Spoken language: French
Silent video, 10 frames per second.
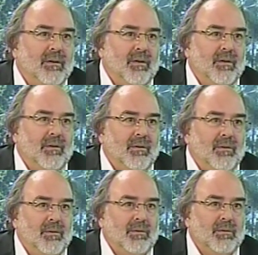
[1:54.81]

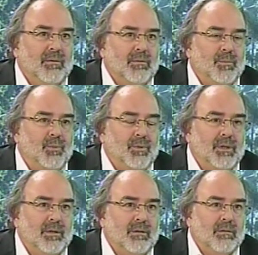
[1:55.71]
Euh,
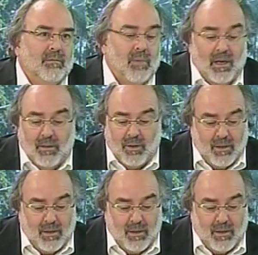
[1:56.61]
puis euh, ben,